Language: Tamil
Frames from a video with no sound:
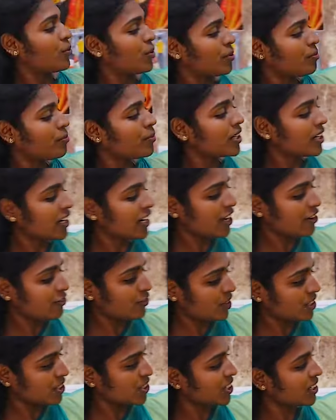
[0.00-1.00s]
ஒரு பர்த்டே
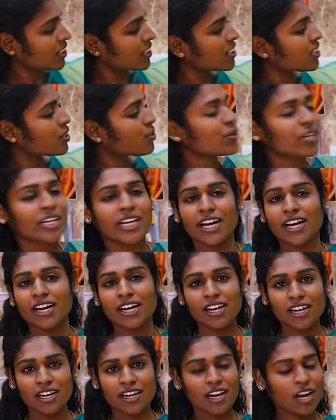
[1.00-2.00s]
ஃபங்க்ஷனுக்கு உரிய
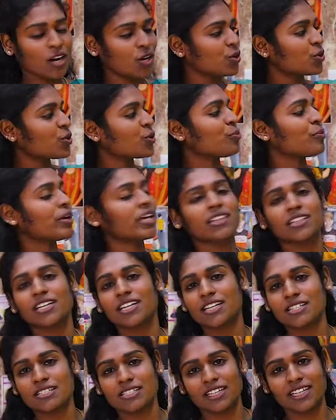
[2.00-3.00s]
எல்லா லுக்குமே இந்த
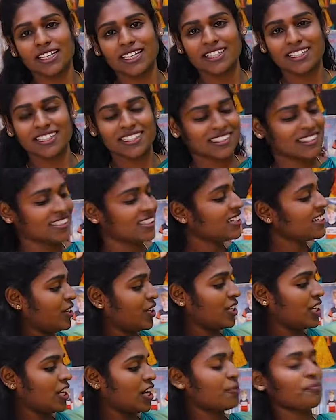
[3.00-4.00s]
ட்ரெஸ்ல இருக்குது
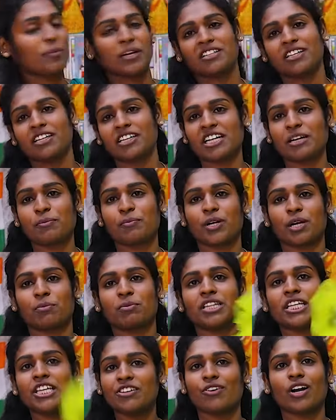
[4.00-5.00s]
இதெல்லாம் பாத்தீங்கன்னா இப்போ
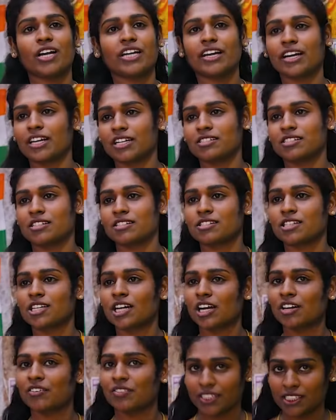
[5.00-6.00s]
நம்ம தீபாவளி
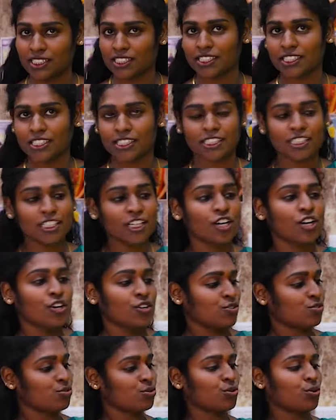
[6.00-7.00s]
கலெக்ஷன்ஸ்க்காக வந்துருக்குது
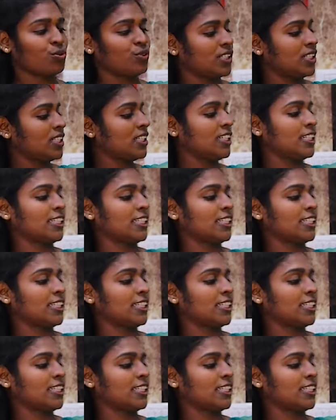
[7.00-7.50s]
ஸோ வந்து